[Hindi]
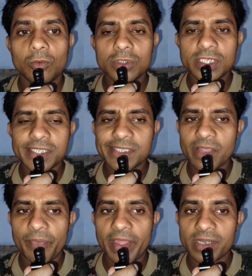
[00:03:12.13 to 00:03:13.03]
कुछ
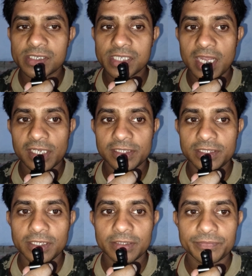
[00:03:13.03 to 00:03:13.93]
इसके फैक्ट्स जान
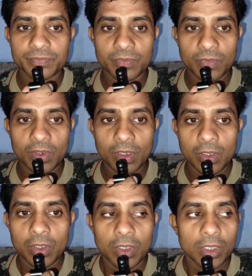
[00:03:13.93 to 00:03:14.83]
लीजिए
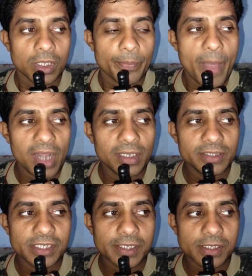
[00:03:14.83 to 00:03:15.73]
मान
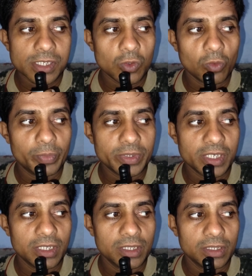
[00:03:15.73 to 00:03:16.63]
लीजिए किसी को
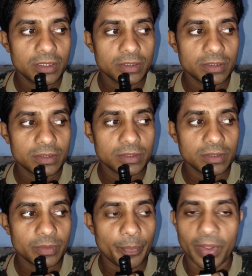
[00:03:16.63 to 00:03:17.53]
बिजली
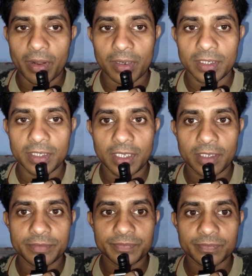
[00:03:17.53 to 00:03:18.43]
पकड़ लिया
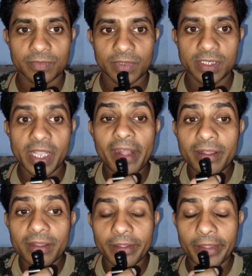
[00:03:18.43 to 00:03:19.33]
या
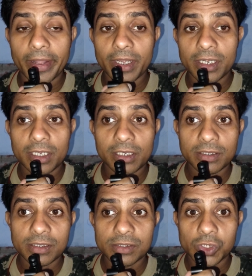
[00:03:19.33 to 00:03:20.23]
करेंट
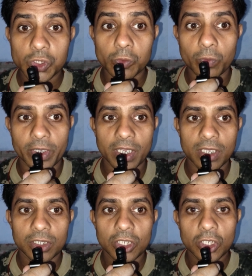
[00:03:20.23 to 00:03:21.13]
छू
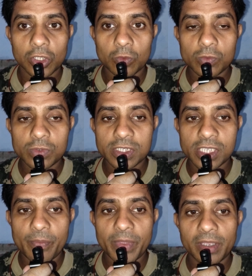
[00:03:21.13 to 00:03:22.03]
गया तो उस
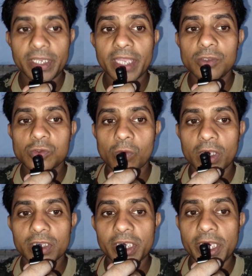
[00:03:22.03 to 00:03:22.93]
समय यानी इसको
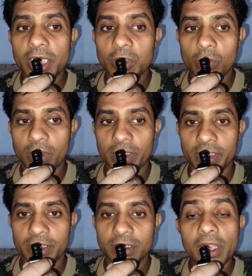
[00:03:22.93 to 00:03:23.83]
कहते हैं
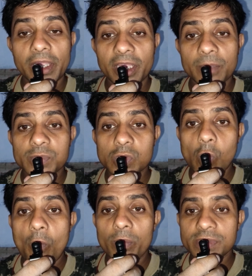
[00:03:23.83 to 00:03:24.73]
इलेक्ट्रोकटेड इफ
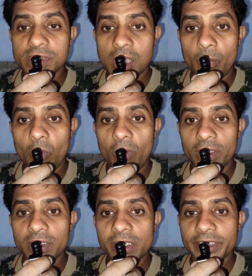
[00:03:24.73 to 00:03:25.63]
सो
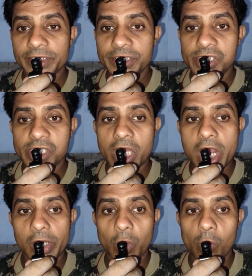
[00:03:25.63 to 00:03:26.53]
समवन इज
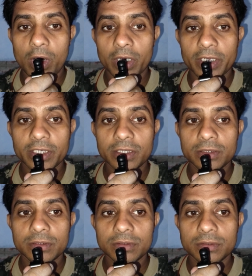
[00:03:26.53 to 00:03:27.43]
इलेक्ट्रोकटेड